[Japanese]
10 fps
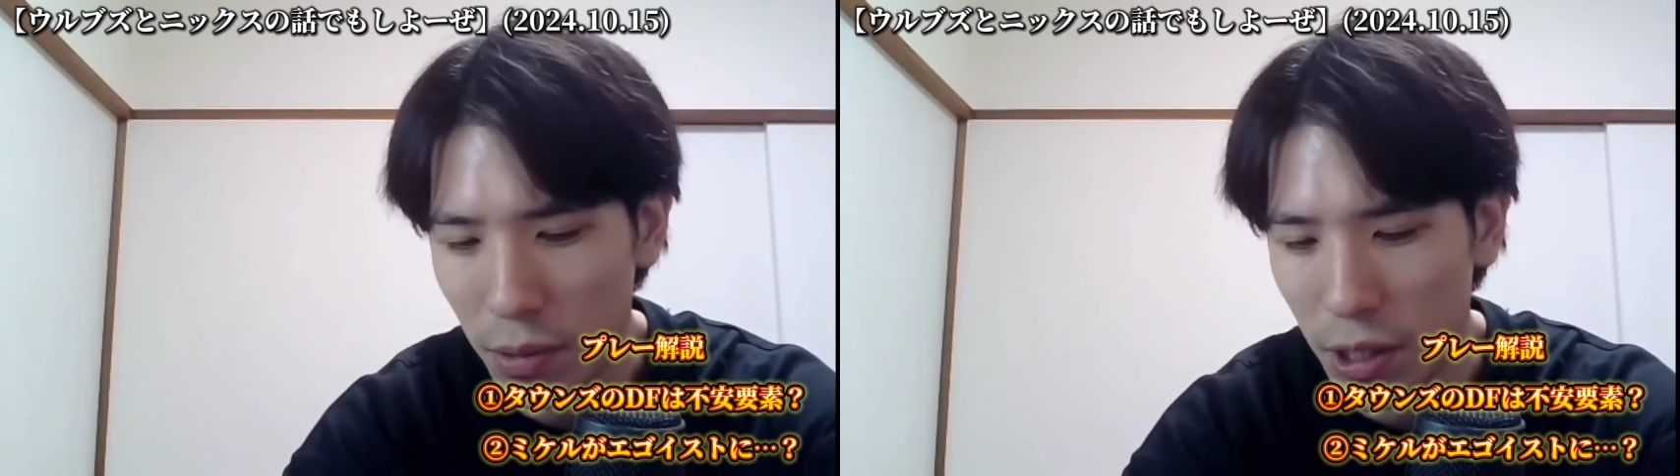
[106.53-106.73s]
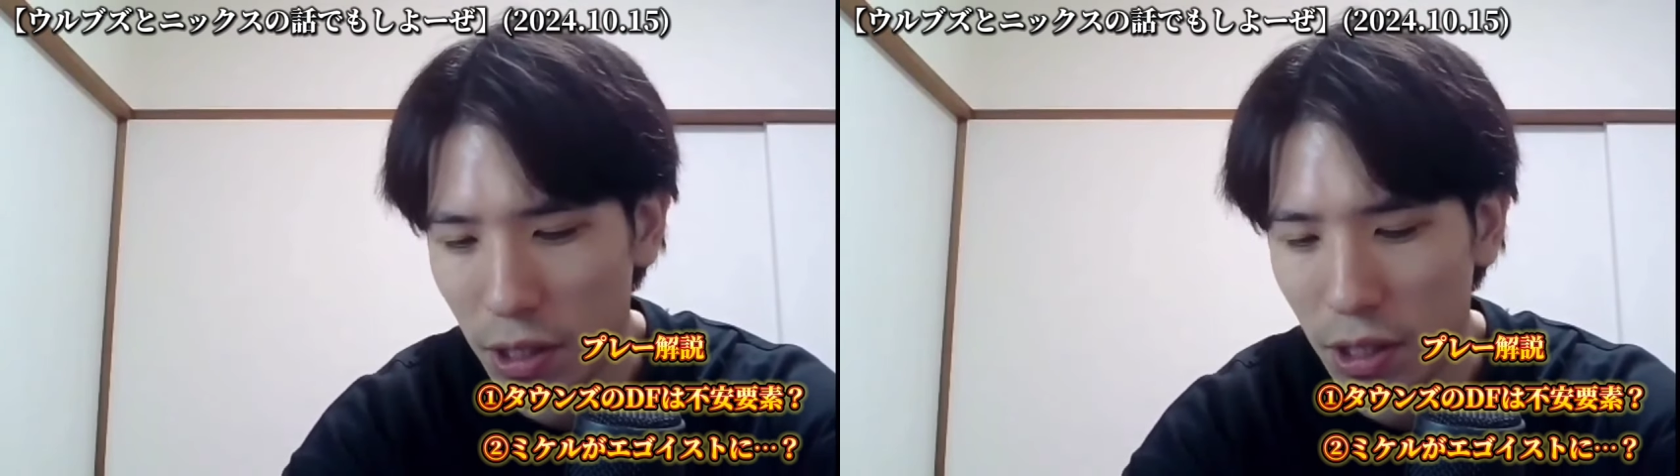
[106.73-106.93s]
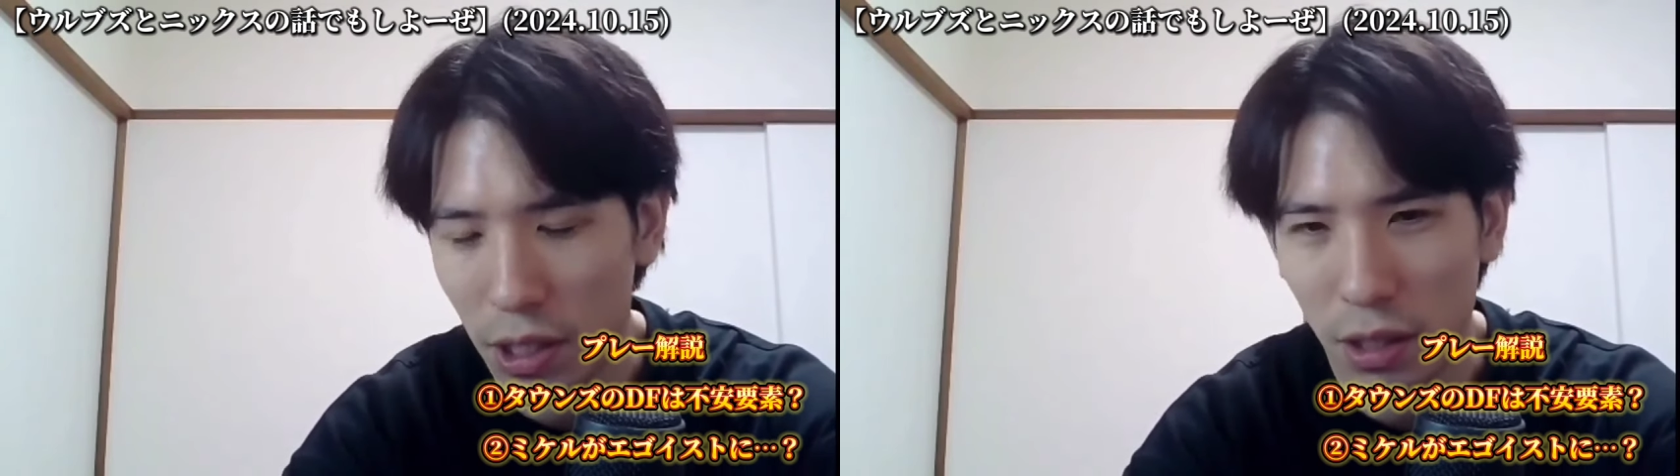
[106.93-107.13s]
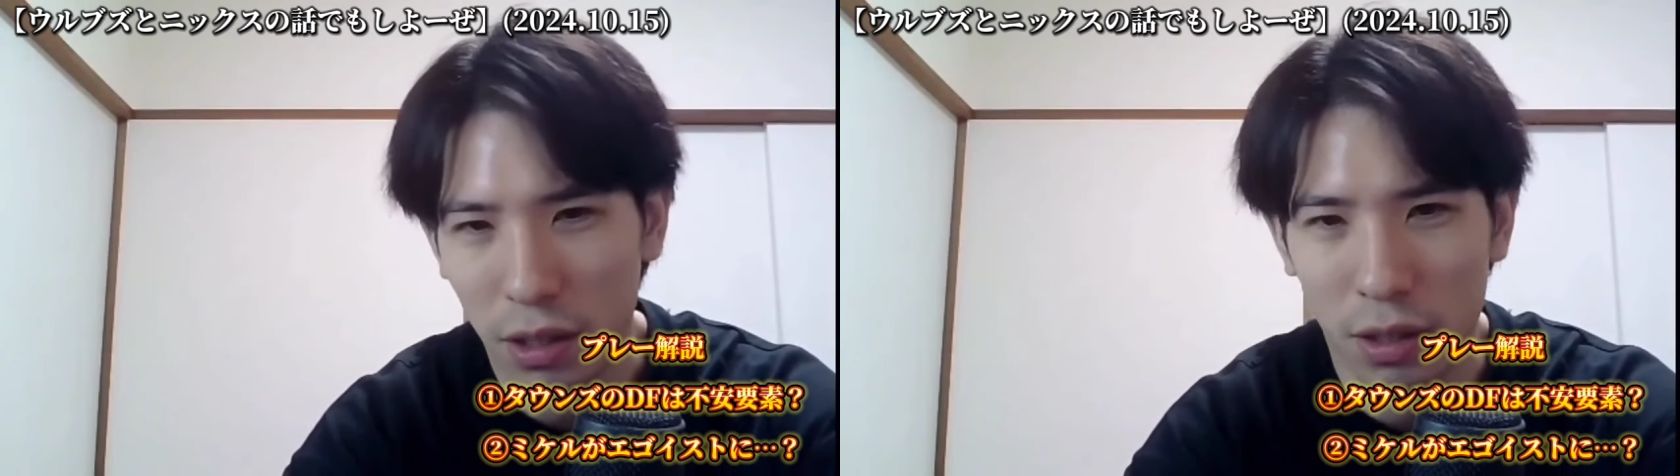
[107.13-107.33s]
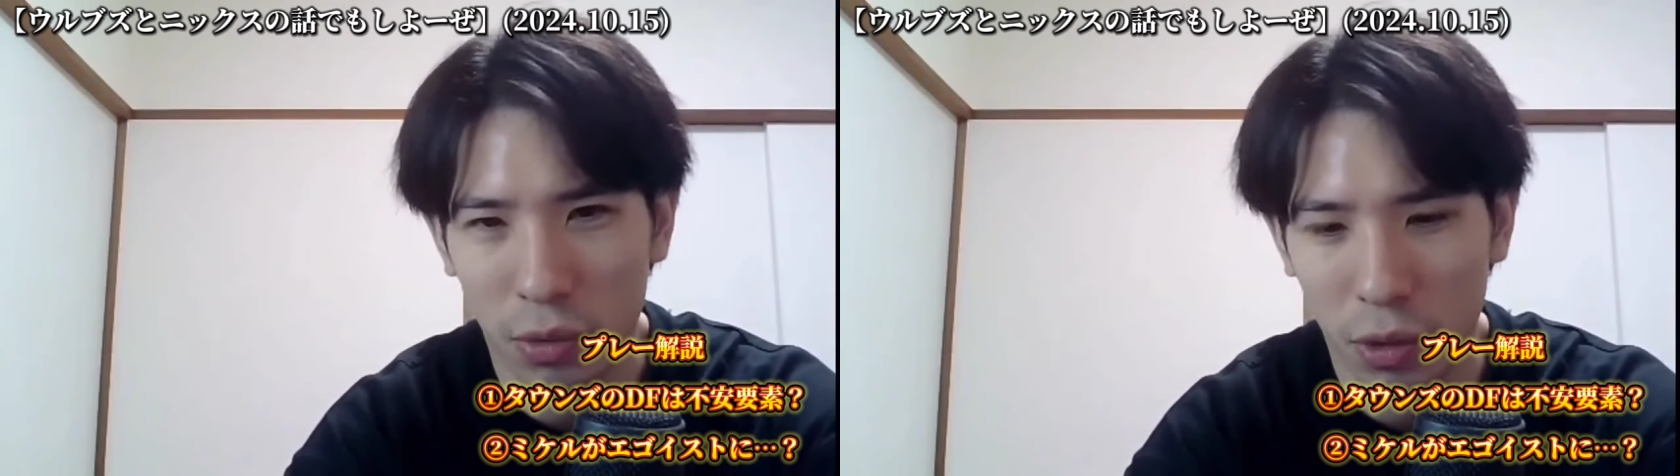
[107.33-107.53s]
例えば1回
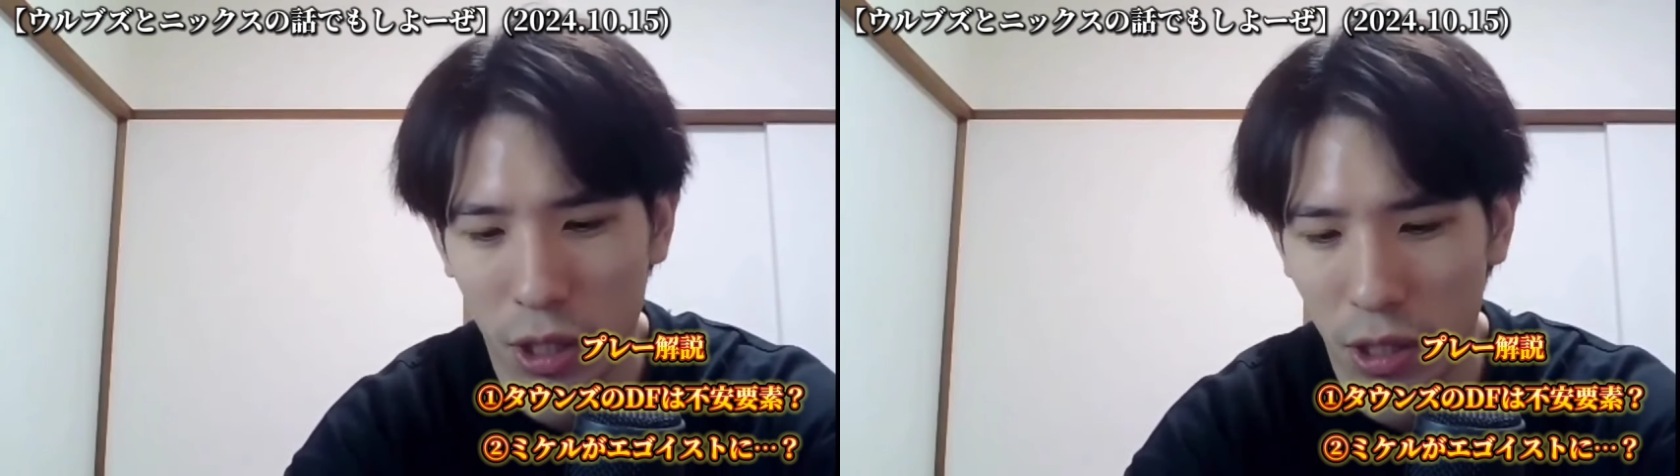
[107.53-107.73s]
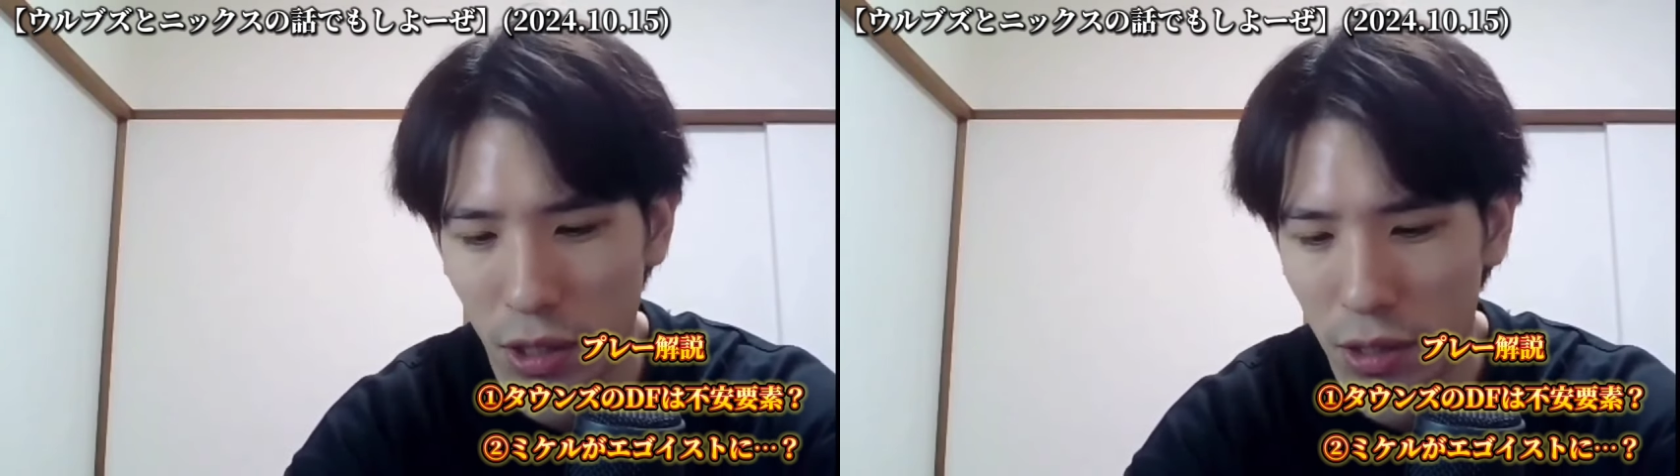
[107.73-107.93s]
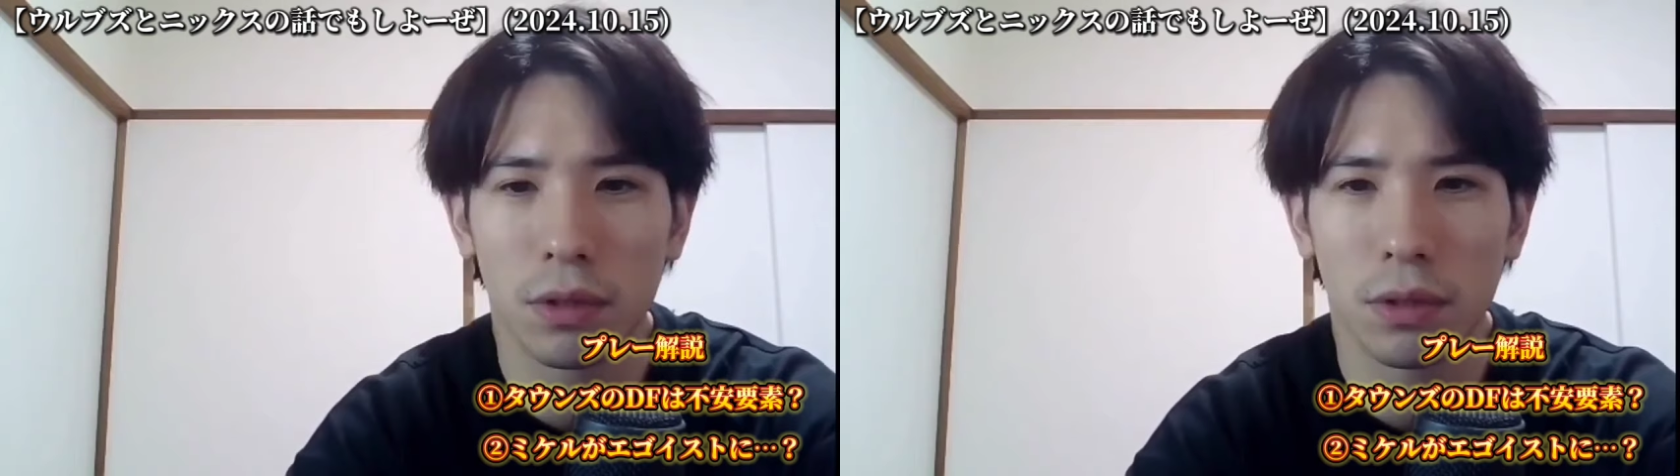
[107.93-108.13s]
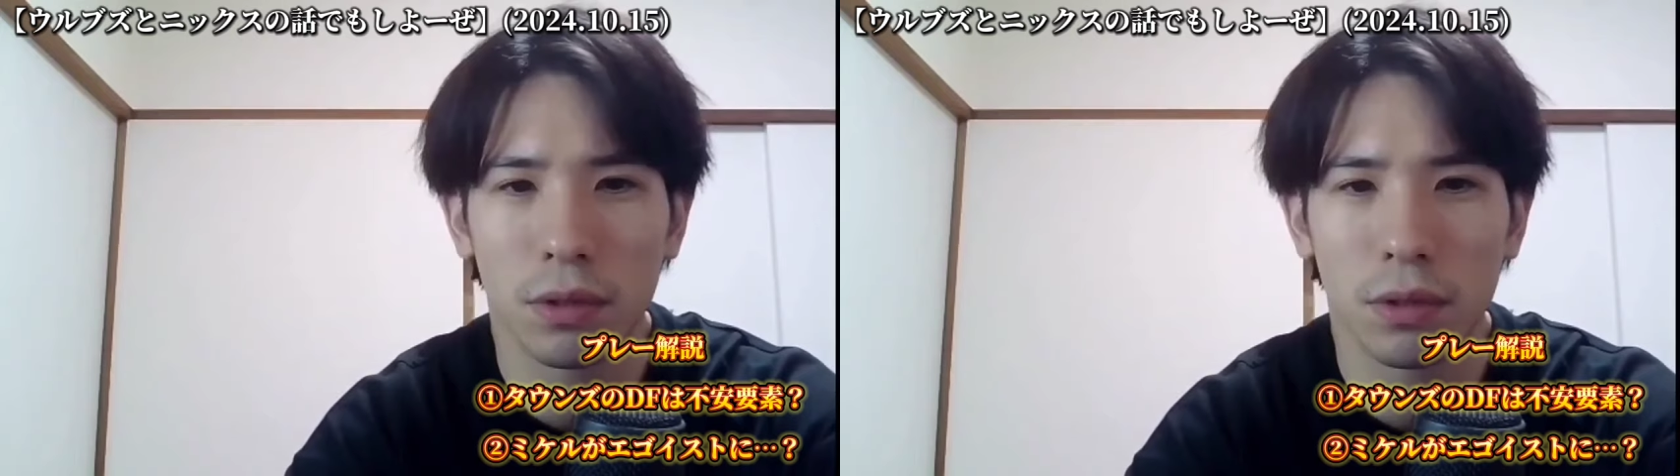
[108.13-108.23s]
あったのが、